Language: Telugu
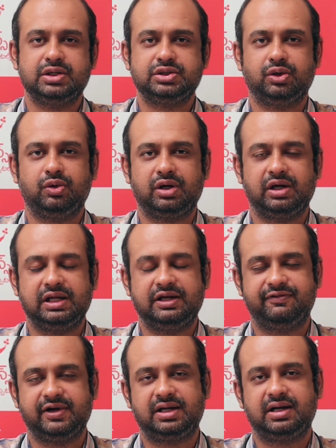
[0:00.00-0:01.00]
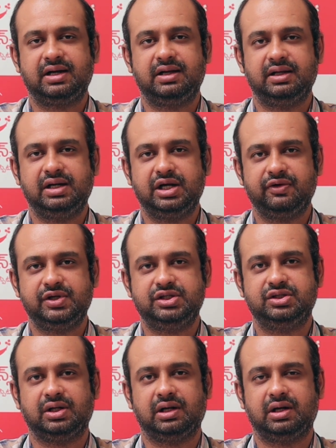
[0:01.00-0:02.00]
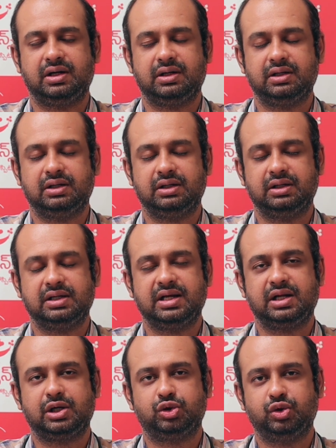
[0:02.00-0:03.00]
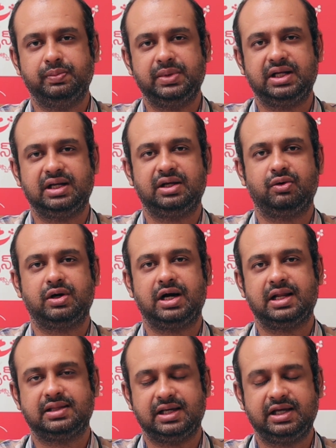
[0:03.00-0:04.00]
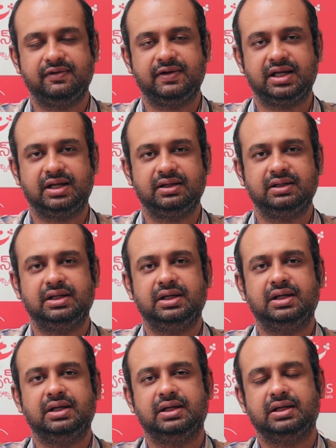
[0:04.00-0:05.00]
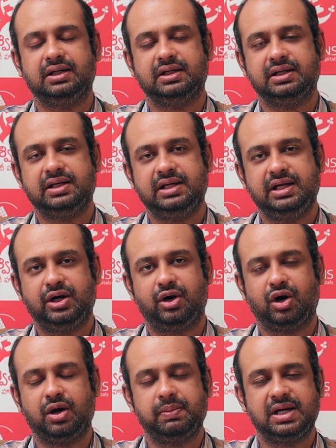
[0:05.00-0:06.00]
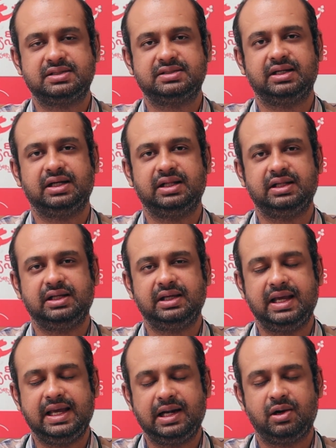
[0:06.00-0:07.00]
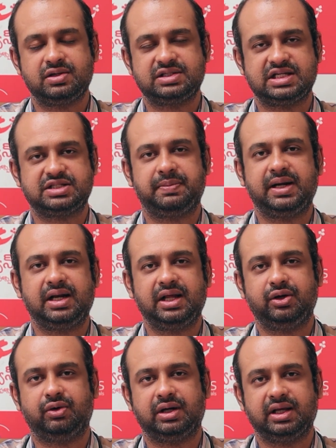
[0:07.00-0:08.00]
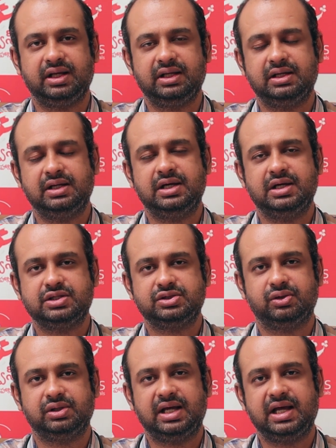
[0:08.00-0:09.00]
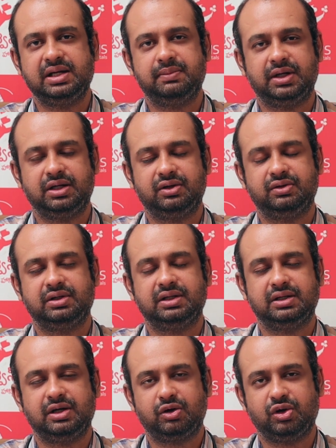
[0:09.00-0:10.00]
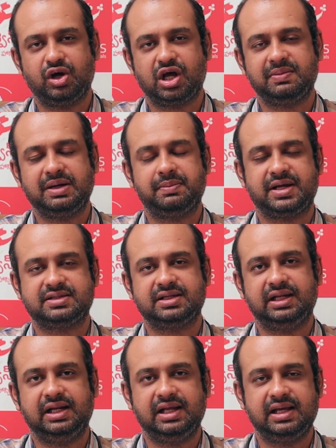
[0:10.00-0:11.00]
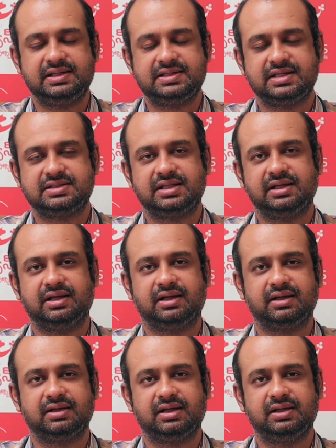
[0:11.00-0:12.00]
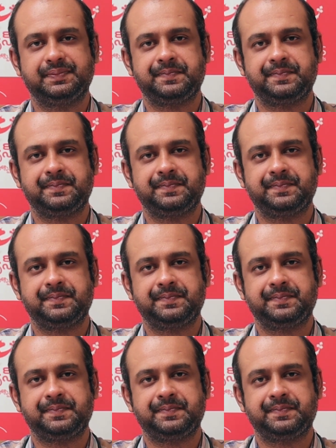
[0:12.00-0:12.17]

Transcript: సో ఒక ఇన్ఫెక్టెడ్ ఇండివిజువల్ కనుక తుమ్మినా ఒకవేళ దగ్గి ఉన్నా ఈ డ్రాప్లెట్స్ అనేది ఎయిర్లో సస్పెండ్ అయి ఉంటాయి సో దాన్ని మనం ఒక నార్మల్ పర్సన్ ఇన్హేల్ చేస్తే కనుక